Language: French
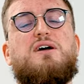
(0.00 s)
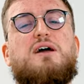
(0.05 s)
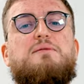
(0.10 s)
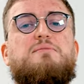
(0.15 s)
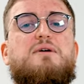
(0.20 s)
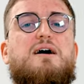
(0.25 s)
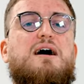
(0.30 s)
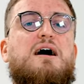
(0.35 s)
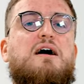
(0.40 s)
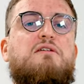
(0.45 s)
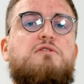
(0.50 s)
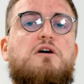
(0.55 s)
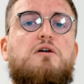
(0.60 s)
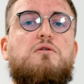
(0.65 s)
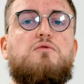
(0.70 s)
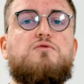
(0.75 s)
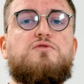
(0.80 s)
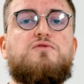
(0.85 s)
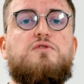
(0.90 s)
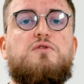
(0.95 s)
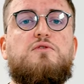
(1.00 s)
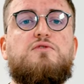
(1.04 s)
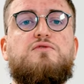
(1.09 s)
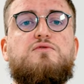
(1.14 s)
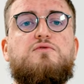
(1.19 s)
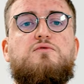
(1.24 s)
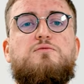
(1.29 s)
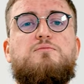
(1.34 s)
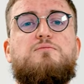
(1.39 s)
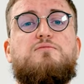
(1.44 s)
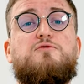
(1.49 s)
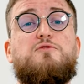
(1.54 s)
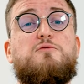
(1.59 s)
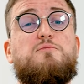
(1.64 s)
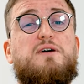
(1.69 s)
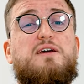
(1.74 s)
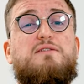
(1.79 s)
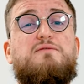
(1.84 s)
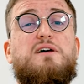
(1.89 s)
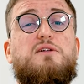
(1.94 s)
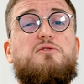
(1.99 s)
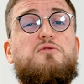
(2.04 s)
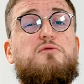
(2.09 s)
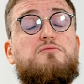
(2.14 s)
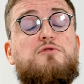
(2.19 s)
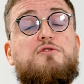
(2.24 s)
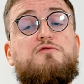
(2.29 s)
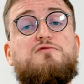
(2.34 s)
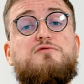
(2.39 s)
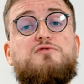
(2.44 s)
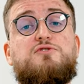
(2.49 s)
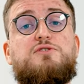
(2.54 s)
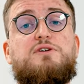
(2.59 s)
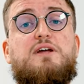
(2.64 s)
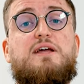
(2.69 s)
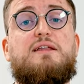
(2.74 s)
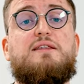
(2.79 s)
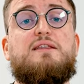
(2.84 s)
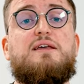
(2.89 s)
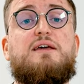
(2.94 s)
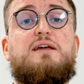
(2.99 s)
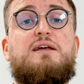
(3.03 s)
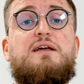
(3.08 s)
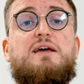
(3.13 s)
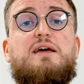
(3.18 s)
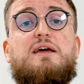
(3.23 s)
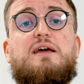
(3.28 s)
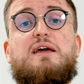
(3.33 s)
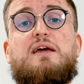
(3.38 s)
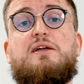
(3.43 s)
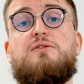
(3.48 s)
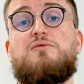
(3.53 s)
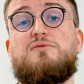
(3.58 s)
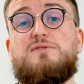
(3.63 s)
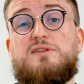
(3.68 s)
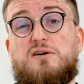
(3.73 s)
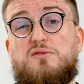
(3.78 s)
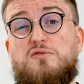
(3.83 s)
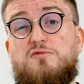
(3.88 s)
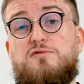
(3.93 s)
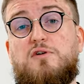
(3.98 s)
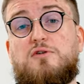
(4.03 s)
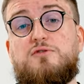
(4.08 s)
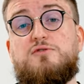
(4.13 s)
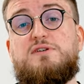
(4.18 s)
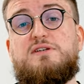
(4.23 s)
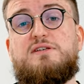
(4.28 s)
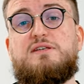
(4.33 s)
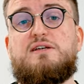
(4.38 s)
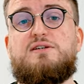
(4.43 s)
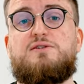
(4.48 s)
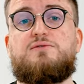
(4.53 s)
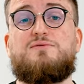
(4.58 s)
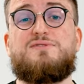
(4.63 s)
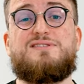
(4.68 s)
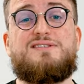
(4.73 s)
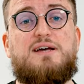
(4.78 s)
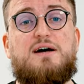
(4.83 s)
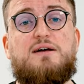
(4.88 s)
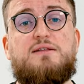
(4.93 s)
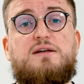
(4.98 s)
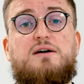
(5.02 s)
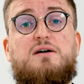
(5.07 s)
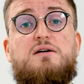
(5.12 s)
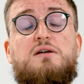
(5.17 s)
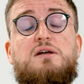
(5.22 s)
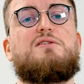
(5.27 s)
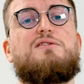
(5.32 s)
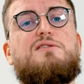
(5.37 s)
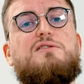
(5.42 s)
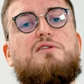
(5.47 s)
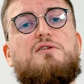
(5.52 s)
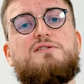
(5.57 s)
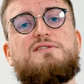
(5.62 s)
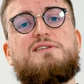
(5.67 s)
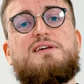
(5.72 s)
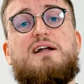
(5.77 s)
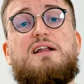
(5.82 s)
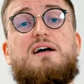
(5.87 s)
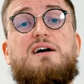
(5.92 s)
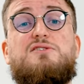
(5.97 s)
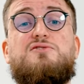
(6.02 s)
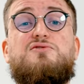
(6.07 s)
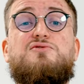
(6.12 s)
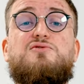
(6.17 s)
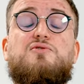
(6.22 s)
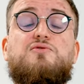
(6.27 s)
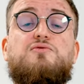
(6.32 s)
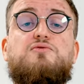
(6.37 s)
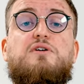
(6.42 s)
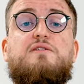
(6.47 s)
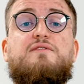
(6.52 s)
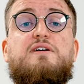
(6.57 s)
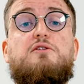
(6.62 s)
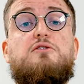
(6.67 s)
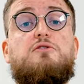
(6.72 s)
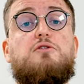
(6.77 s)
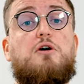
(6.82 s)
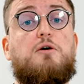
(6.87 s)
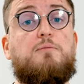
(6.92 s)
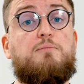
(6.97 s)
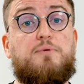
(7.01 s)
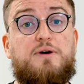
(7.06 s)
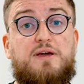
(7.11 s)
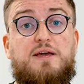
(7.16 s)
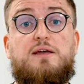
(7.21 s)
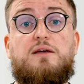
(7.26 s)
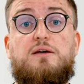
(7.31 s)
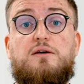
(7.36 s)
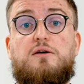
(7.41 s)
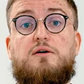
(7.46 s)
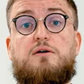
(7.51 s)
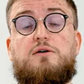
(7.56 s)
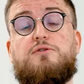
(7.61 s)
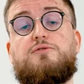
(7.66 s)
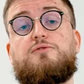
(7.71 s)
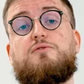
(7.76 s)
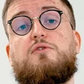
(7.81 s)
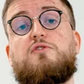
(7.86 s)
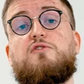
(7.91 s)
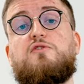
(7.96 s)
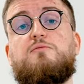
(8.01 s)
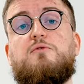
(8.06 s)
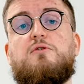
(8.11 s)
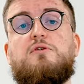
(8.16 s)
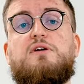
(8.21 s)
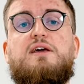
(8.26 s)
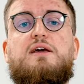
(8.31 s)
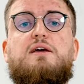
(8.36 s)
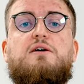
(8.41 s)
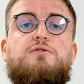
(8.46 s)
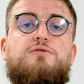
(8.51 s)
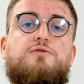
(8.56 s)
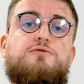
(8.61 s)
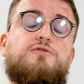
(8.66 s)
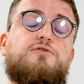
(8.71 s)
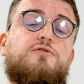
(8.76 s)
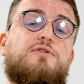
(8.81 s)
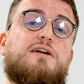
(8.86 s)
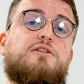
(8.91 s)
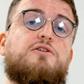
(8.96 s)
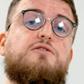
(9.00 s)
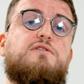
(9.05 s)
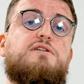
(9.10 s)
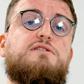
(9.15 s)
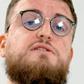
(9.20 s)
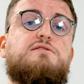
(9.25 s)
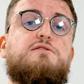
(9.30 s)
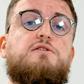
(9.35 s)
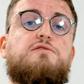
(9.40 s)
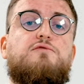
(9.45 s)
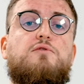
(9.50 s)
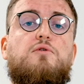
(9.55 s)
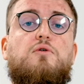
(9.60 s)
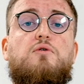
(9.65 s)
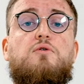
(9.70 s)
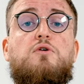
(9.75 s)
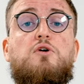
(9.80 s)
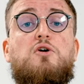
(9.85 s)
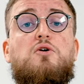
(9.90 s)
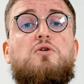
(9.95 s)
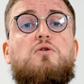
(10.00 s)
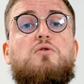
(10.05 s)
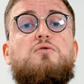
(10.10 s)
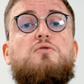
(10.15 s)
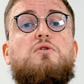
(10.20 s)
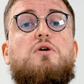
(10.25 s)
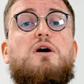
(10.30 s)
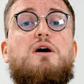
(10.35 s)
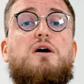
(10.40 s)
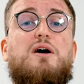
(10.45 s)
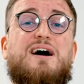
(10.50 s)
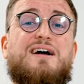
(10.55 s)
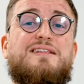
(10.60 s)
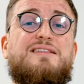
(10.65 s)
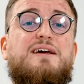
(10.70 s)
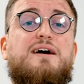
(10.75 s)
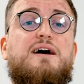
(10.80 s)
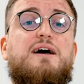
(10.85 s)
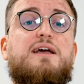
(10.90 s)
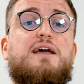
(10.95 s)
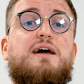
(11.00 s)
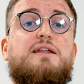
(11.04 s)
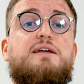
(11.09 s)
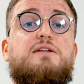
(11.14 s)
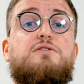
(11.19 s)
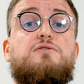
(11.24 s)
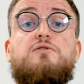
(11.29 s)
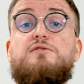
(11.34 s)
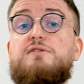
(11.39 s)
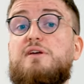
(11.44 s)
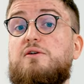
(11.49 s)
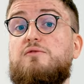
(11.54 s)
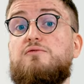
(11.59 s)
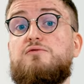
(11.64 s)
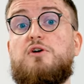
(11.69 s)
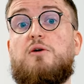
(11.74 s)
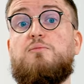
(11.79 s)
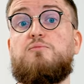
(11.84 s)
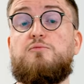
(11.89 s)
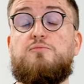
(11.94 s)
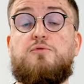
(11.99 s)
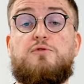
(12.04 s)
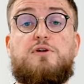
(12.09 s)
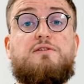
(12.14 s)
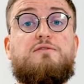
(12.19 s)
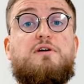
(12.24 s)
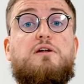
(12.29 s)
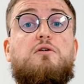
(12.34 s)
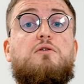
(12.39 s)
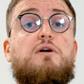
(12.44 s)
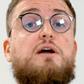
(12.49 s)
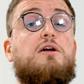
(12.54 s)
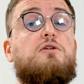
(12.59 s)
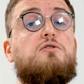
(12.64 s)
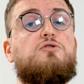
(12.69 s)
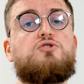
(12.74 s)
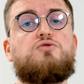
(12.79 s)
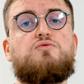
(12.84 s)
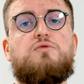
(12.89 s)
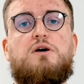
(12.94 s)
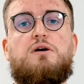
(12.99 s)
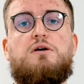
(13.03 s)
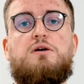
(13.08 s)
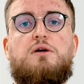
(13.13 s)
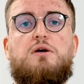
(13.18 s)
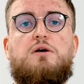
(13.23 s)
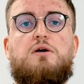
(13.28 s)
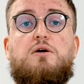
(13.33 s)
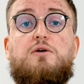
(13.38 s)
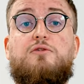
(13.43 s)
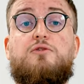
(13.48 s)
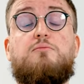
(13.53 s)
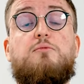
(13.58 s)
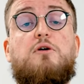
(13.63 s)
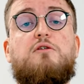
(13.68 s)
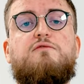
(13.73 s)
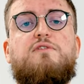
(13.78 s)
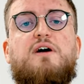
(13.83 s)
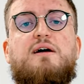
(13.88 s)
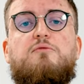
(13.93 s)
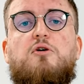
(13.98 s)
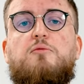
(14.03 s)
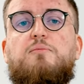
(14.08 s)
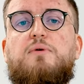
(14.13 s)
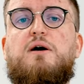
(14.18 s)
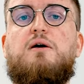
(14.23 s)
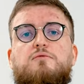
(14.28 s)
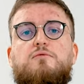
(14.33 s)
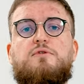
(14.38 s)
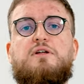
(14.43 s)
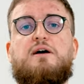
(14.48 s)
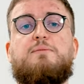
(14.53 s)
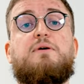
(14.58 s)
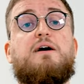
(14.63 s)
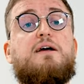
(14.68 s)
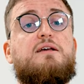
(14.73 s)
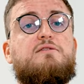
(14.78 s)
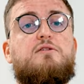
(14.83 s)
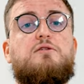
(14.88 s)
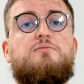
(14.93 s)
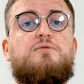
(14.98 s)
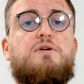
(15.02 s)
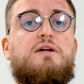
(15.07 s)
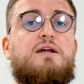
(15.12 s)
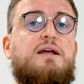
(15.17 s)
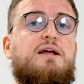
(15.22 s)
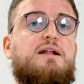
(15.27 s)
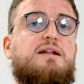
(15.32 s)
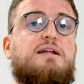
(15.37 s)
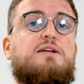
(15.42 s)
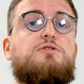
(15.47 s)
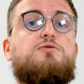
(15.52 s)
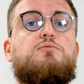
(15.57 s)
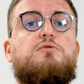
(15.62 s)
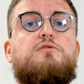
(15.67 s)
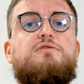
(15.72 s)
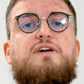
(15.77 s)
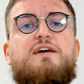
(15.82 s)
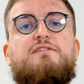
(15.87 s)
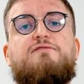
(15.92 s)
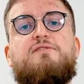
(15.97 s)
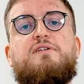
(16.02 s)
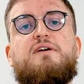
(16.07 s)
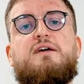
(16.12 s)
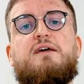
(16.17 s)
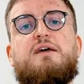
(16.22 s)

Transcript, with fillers: quand même avoir conscience qu'on se prive d'un nombre de fonctionnalités et donc d'un confort d'utilisation certain. Dans ce cas-là, surtout avec leur prix euh, de lancement qui est de 299 euros, on aura intérêt à regarder d'autres écouteurs plus polyvalents et le choix euh, ne manque vraiment pas. On a par exemple les WF